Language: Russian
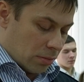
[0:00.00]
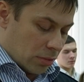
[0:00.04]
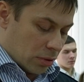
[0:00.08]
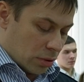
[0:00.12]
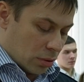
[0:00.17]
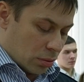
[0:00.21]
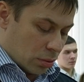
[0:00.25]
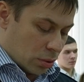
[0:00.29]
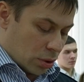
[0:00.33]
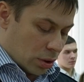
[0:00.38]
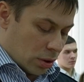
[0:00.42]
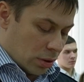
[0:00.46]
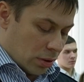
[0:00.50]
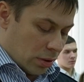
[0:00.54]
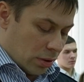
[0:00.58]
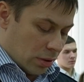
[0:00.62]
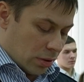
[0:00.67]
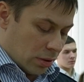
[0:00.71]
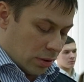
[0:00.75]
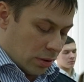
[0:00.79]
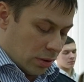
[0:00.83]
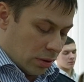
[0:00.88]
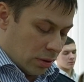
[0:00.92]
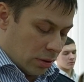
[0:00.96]
служение,
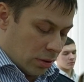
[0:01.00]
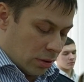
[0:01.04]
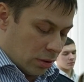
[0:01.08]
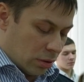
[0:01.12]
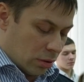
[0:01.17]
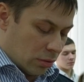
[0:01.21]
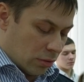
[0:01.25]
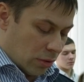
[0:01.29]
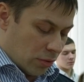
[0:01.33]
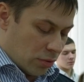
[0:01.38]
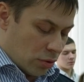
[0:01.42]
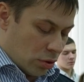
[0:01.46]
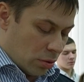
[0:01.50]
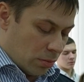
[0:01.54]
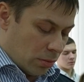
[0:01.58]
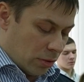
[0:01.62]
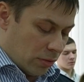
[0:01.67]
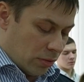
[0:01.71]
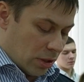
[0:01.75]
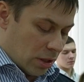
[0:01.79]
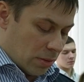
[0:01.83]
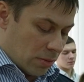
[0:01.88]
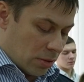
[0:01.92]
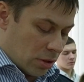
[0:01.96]
но во всем
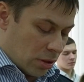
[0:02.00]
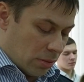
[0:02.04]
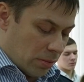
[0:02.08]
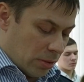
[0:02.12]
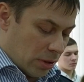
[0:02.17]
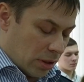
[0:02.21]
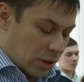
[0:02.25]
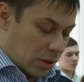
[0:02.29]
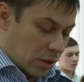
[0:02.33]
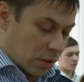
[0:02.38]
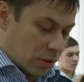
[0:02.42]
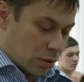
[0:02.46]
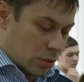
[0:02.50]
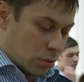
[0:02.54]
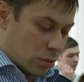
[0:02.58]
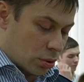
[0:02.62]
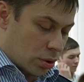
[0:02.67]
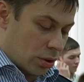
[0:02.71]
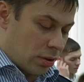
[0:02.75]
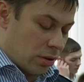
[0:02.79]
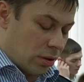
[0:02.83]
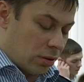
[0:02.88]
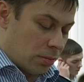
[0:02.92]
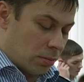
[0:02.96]
являем себя как
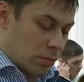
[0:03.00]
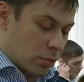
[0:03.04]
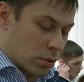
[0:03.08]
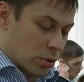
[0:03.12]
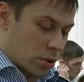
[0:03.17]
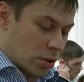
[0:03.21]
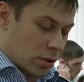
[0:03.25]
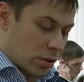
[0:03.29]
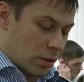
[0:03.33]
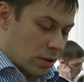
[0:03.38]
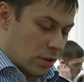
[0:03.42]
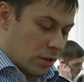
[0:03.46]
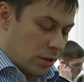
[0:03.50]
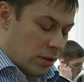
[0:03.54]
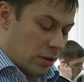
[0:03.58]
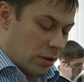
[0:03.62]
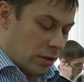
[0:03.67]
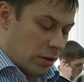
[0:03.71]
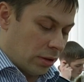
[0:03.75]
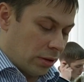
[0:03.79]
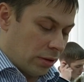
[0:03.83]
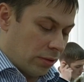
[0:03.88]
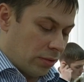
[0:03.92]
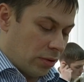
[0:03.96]
служители Божии,
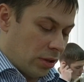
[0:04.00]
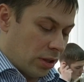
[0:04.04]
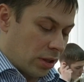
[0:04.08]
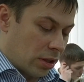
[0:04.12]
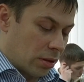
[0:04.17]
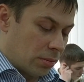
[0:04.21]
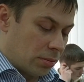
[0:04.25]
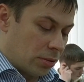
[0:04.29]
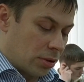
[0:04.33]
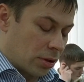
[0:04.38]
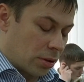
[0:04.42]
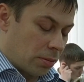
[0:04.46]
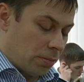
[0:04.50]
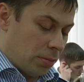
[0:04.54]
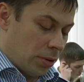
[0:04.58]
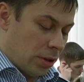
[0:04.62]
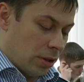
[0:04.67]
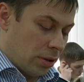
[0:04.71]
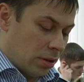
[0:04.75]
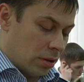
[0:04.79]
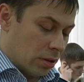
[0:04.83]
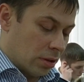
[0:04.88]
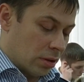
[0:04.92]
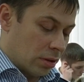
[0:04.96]
в великом
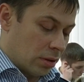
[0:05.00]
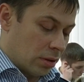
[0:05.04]
терпении,